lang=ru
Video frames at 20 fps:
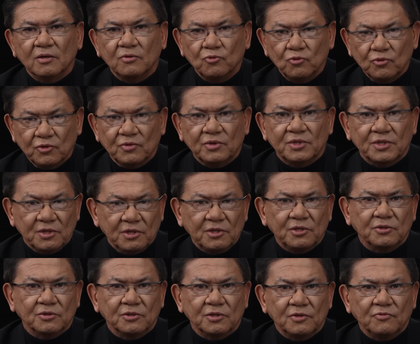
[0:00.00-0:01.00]
ну и с
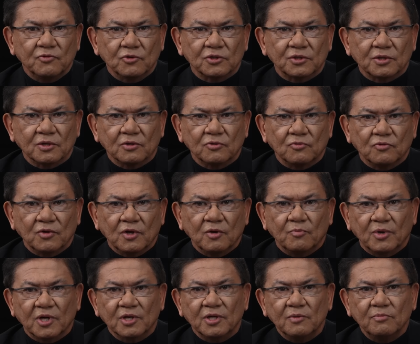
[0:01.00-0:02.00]
середины 90-х годов, да,
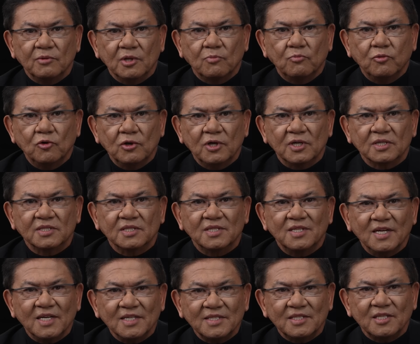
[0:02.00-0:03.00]
погибло более
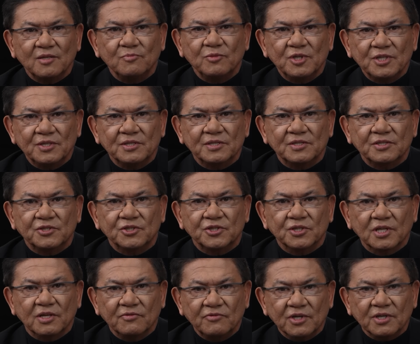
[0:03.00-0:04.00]
170
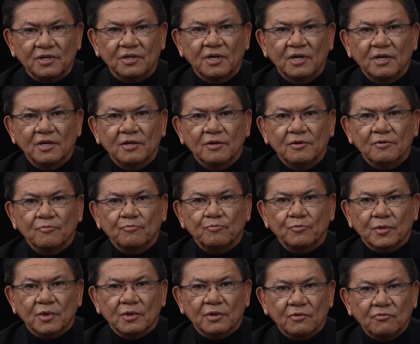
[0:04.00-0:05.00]
человек,
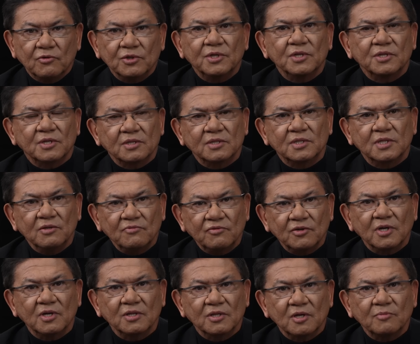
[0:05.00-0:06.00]
и вот эта
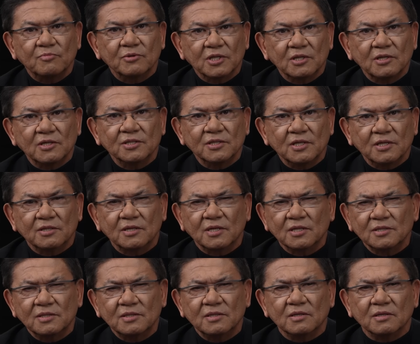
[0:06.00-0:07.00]
цифра, она продолжает
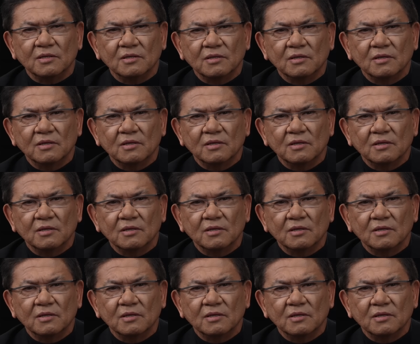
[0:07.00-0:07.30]
расти.